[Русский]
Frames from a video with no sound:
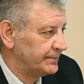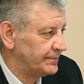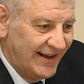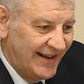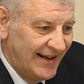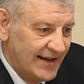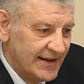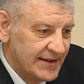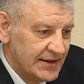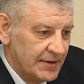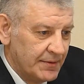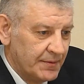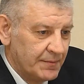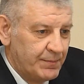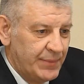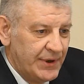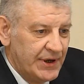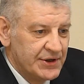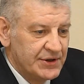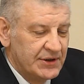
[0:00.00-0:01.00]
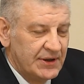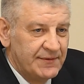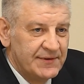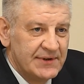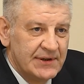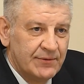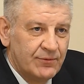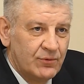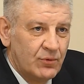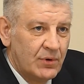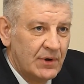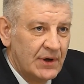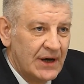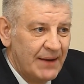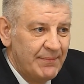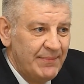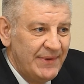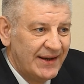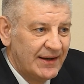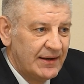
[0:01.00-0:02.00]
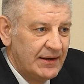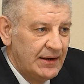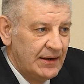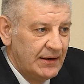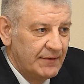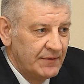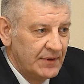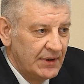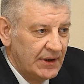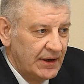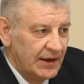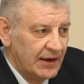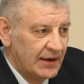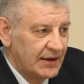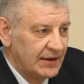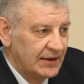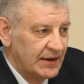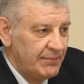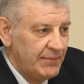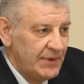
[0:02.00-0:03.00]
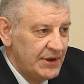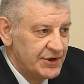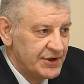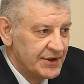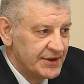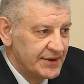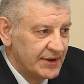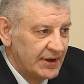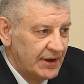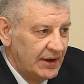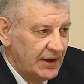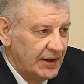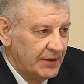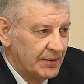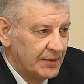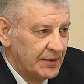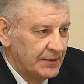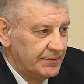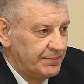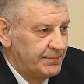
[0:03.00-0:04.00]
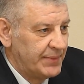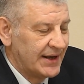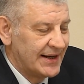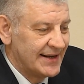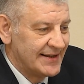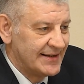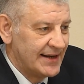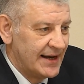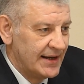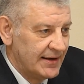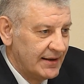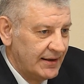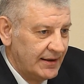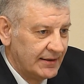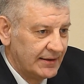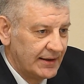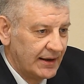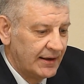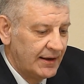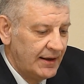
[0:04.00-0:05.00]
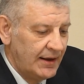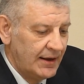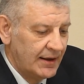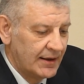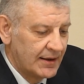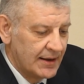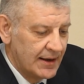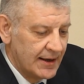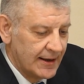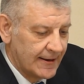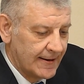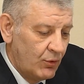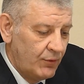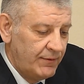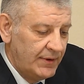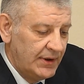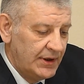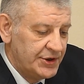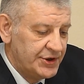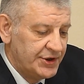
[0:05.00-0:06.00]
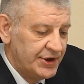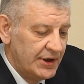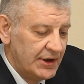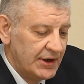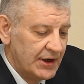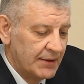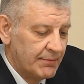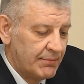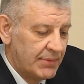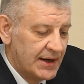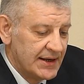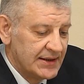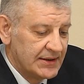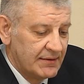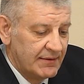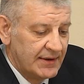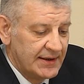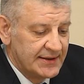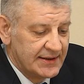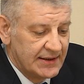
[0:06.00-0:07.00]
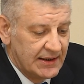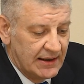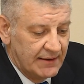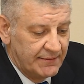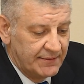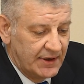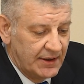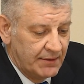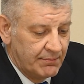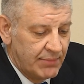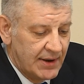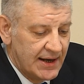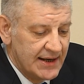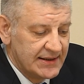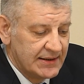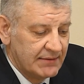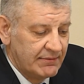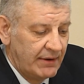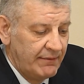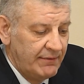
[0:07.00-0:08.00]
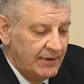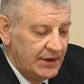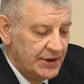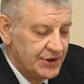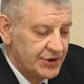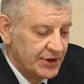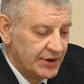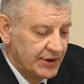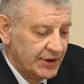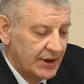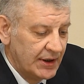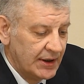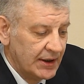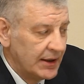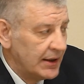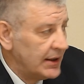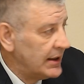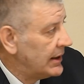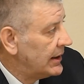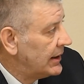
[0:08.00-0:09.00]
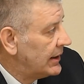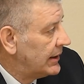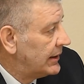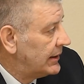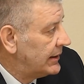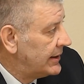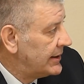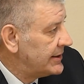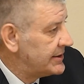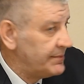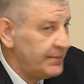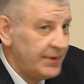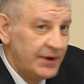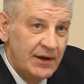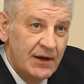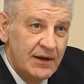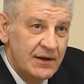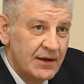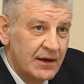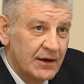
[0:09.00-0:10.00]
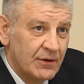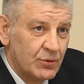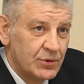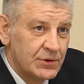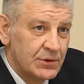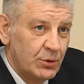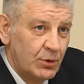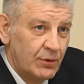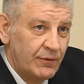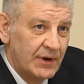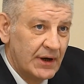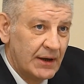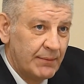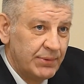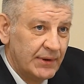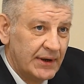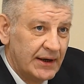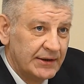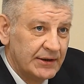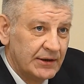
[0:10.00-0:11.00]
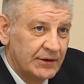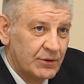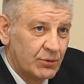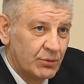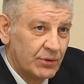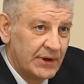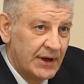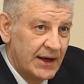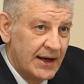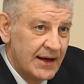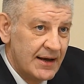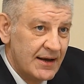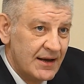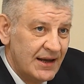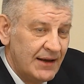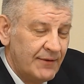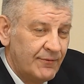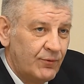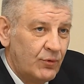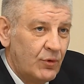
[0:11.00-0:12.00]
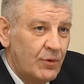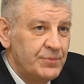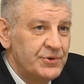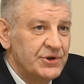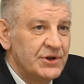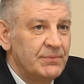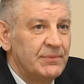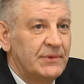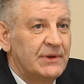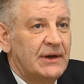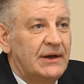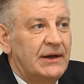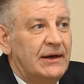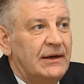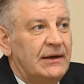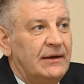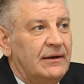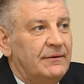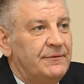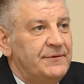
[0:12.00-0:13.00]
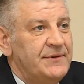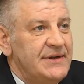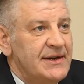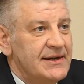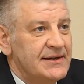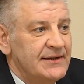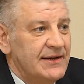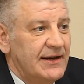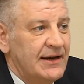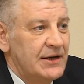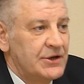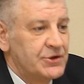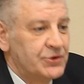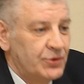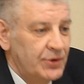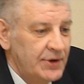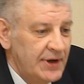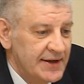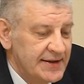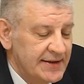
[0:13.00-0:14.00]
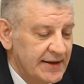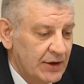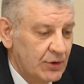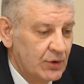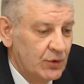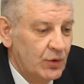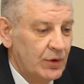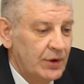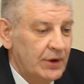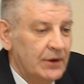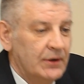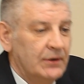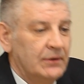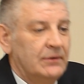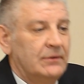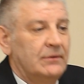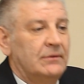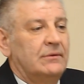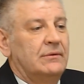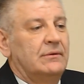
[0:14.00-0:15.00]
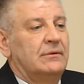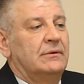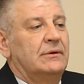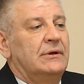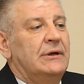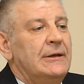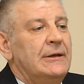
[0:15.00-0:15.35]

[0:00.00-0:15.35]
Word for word: Есть прежде всего объективные экономические показатели, такие как увеличение базовой ставки, базовой величины, Э, изменение условий оплаты труда. И, в общем-то, все знают, что есть такой э,